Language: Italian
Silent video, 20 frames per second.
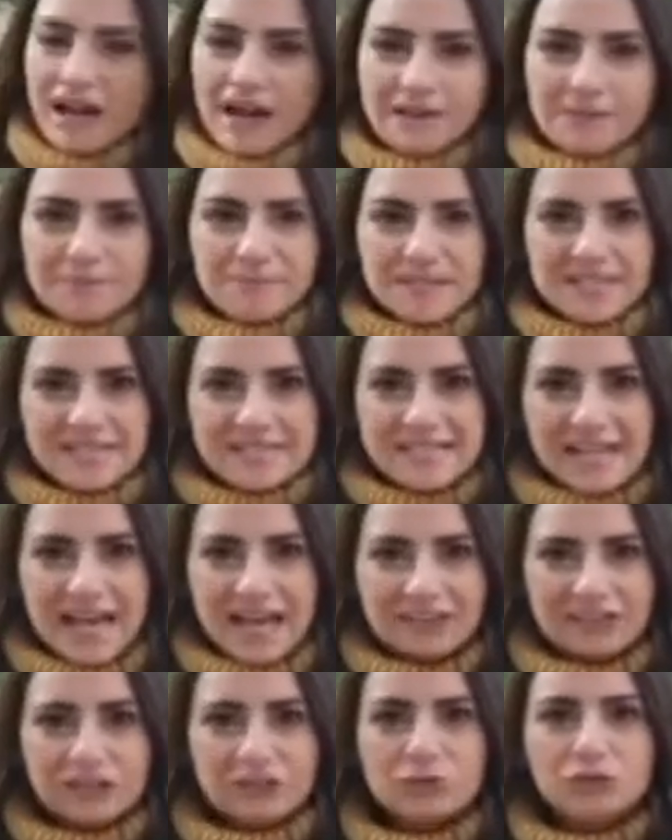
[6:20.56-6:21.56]

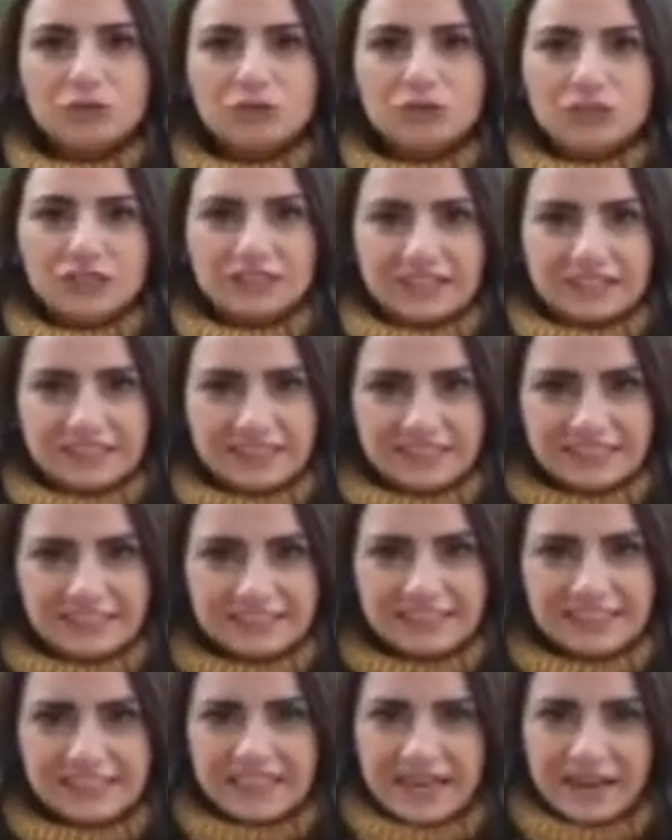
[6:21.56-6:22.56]
ammassati tutti i
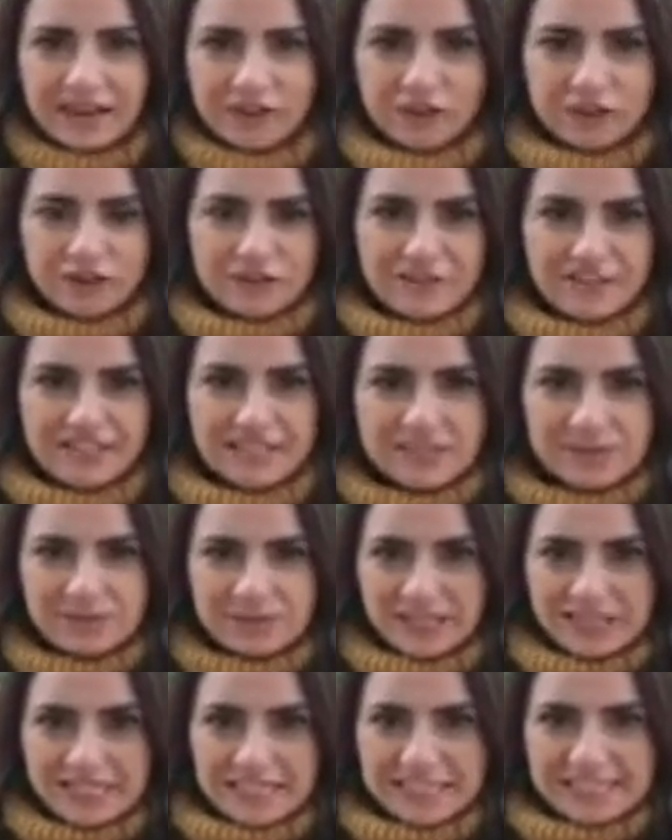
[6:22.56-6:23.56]
detriti che erano riversi
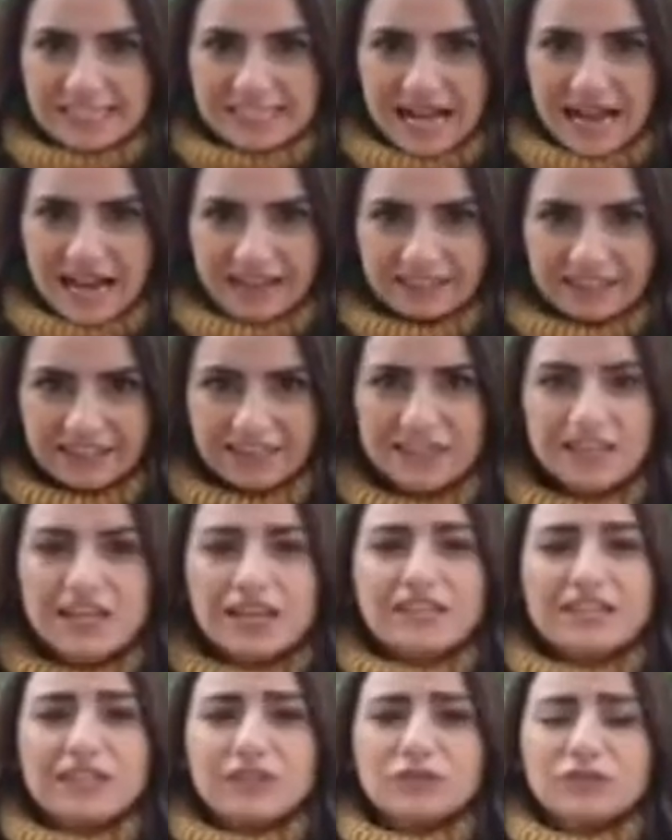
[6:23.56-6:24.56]
per le strade.
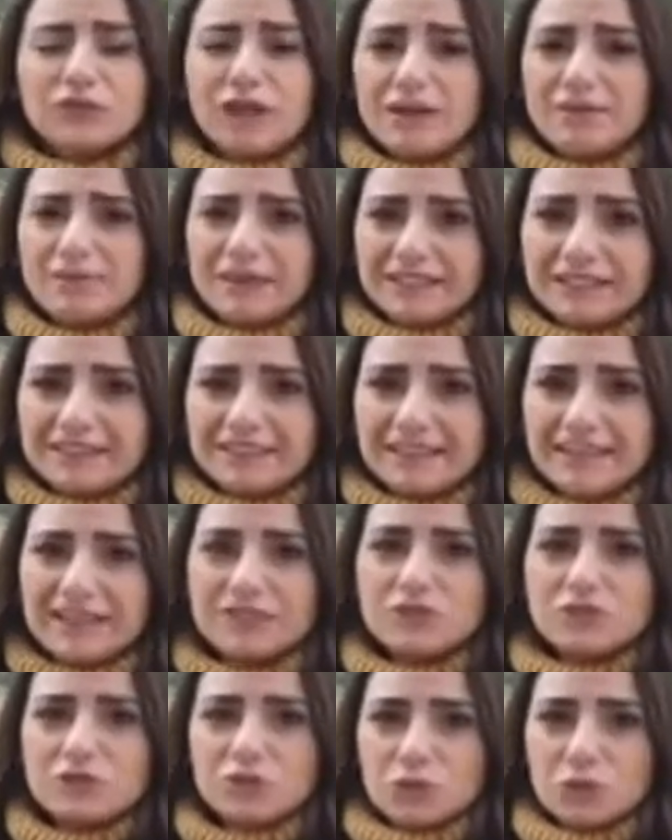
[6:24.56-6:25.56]
Naturalmente
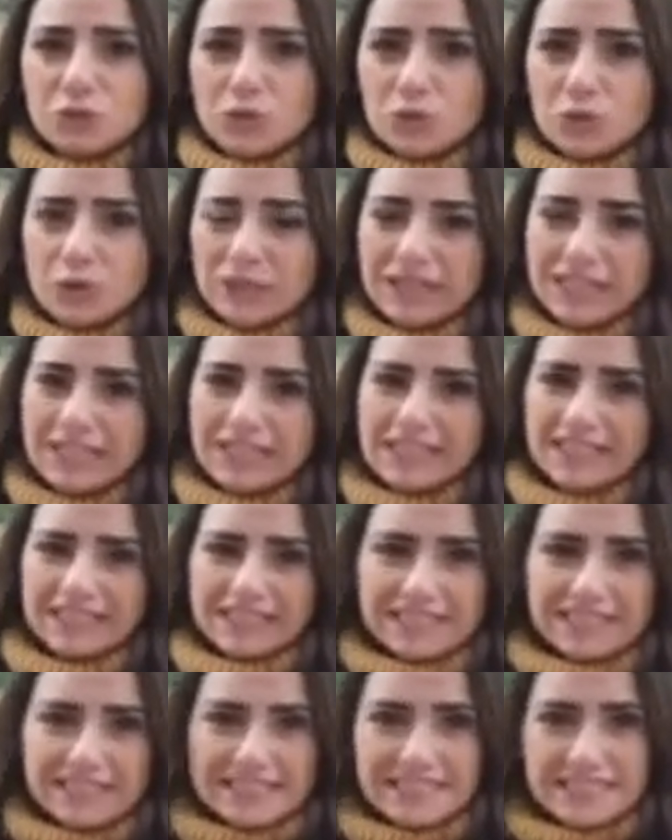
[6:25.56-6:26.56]
sono qui in
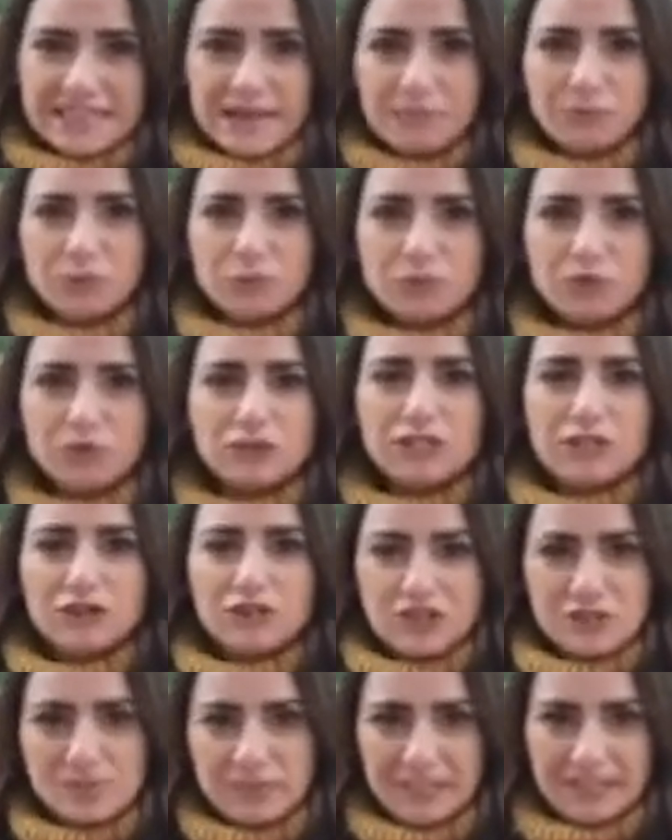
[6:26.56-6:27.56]
attesa appunto
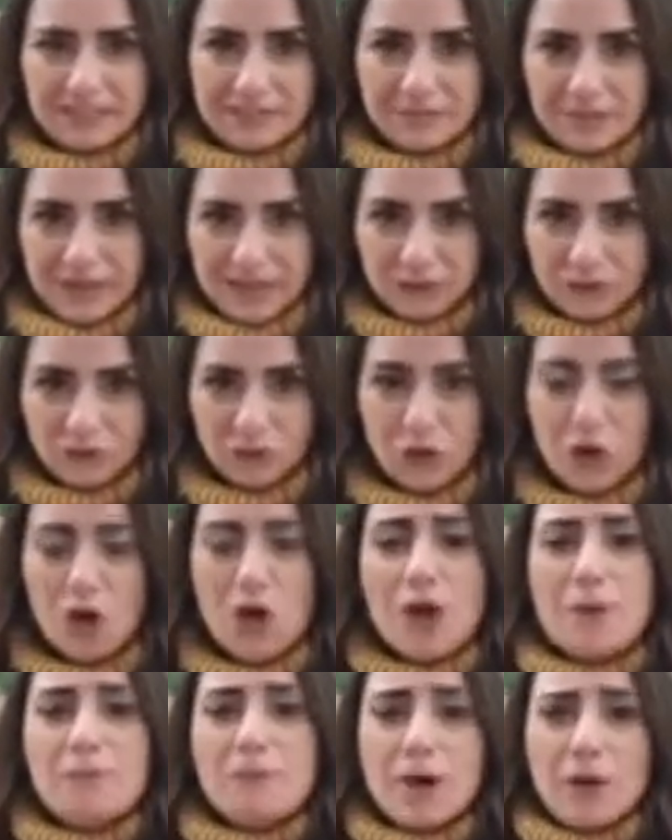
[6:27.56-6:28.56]
dello smaltimento,
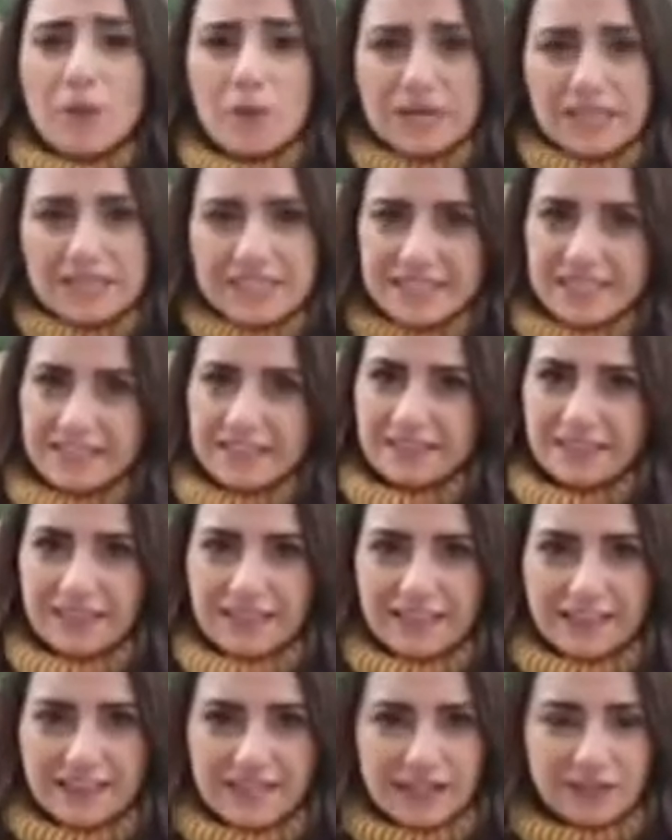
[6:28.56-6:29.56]
ma questi
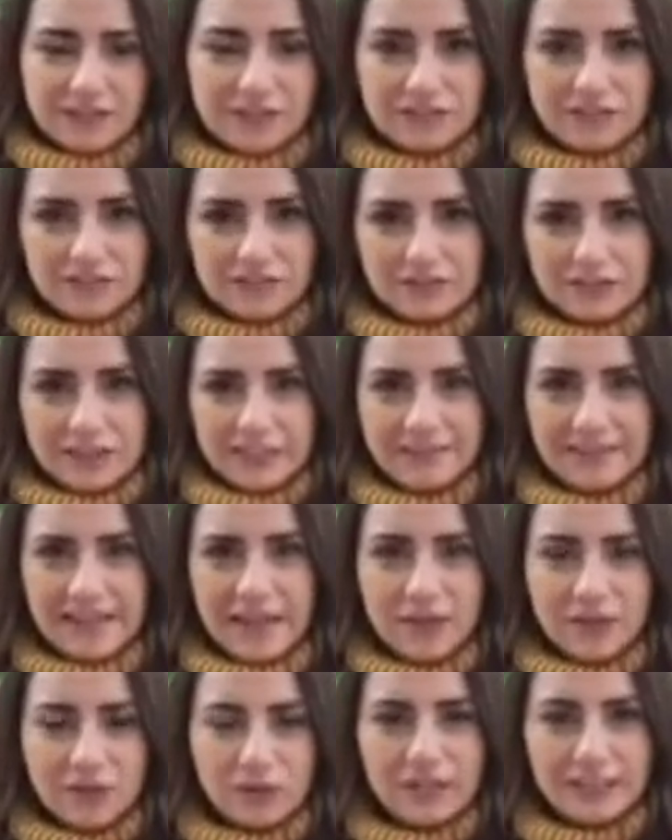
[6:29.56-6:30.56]
nelle, uhm,
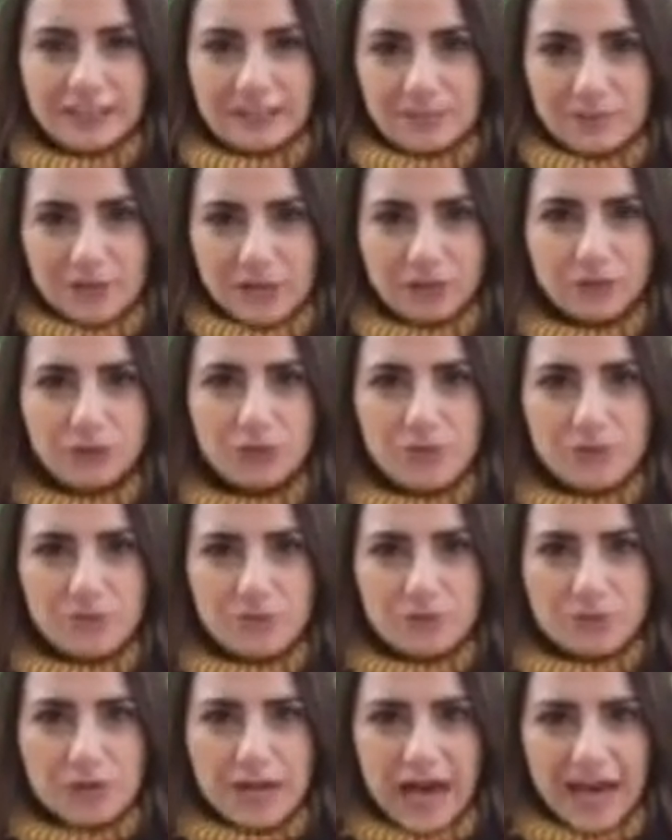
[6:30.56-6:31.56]
con le temperature
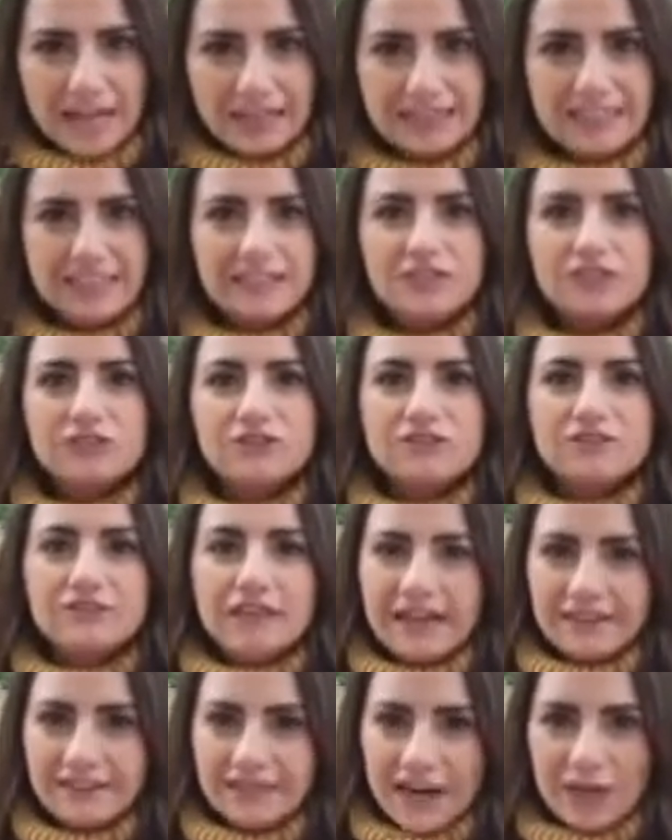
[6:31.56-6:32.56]
più calde
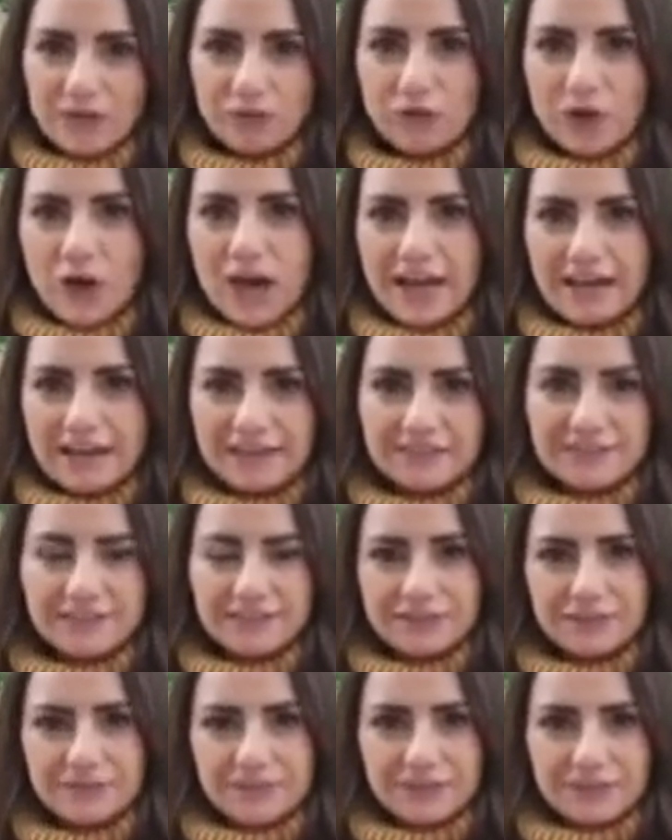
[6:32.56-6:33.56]
andranno a,
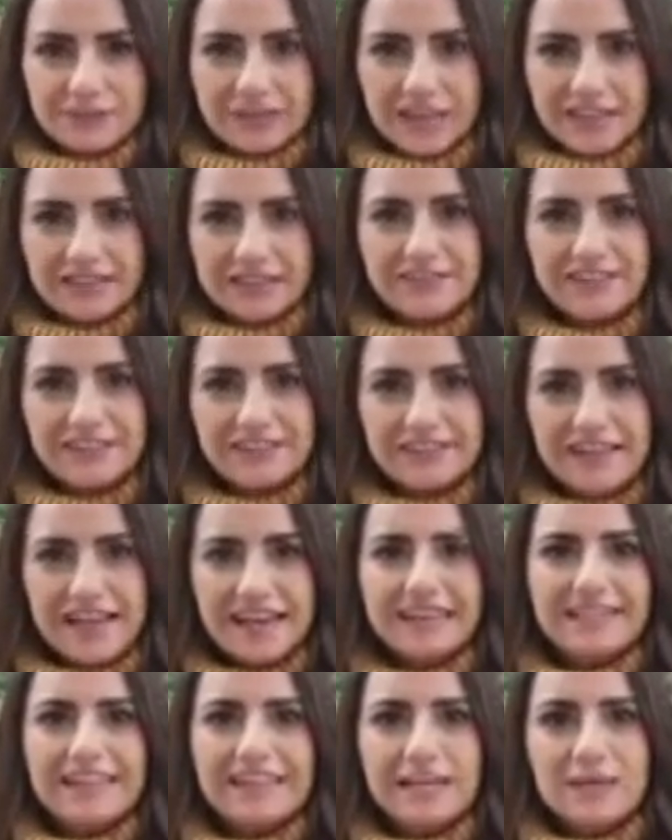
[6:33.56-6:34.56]
uhm, a
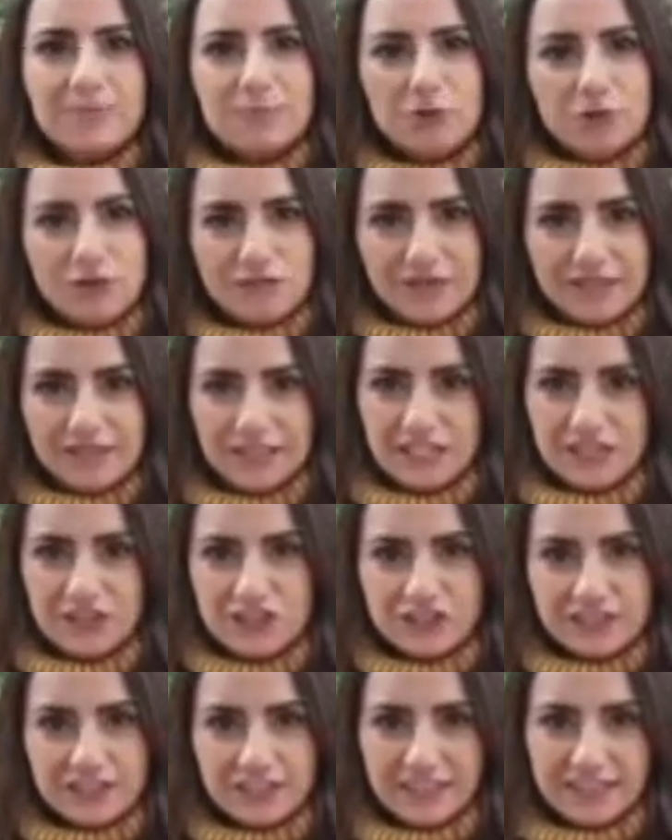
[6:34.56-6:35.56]
diventare delle polveri che i
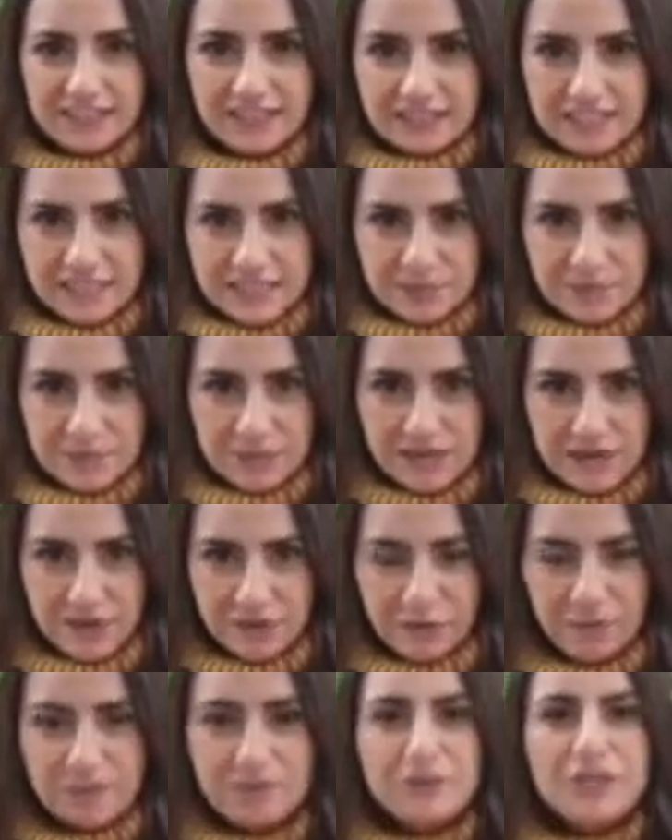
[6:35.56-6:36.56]
cittadini
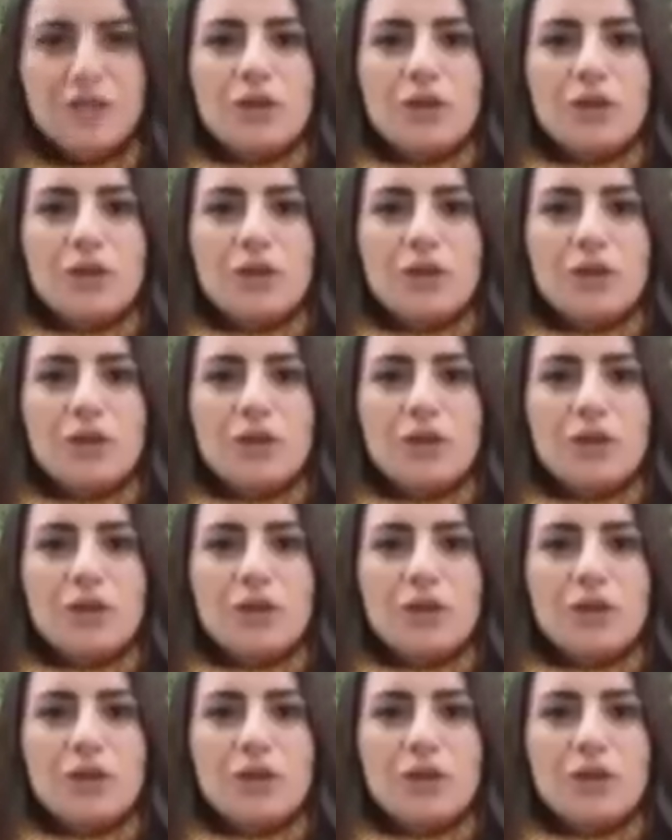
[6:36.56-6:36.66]
respirano.